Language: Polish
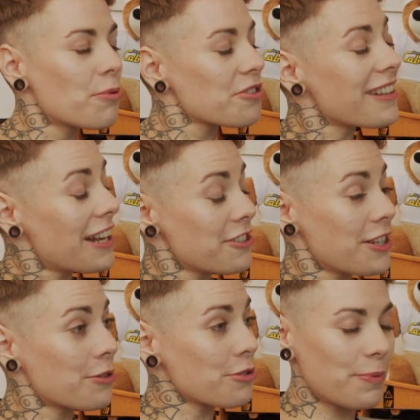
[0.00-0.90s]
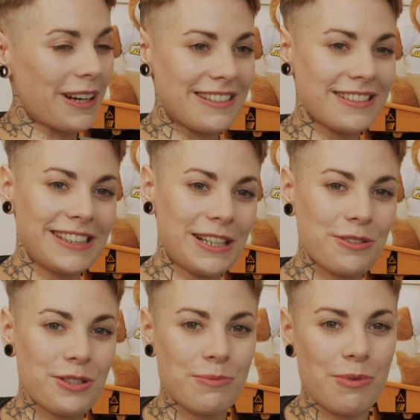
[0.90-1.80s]
było znaleźć jakąś pracę,
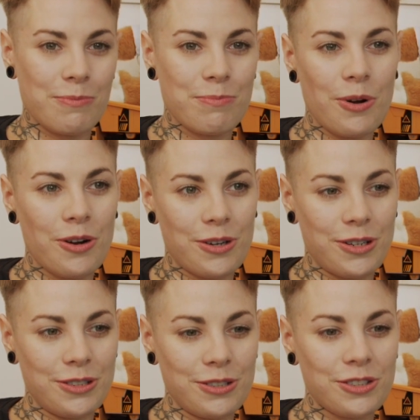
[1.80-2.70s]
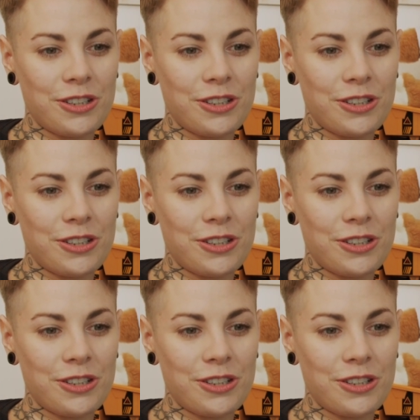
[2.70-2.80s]
jako że byłam po e,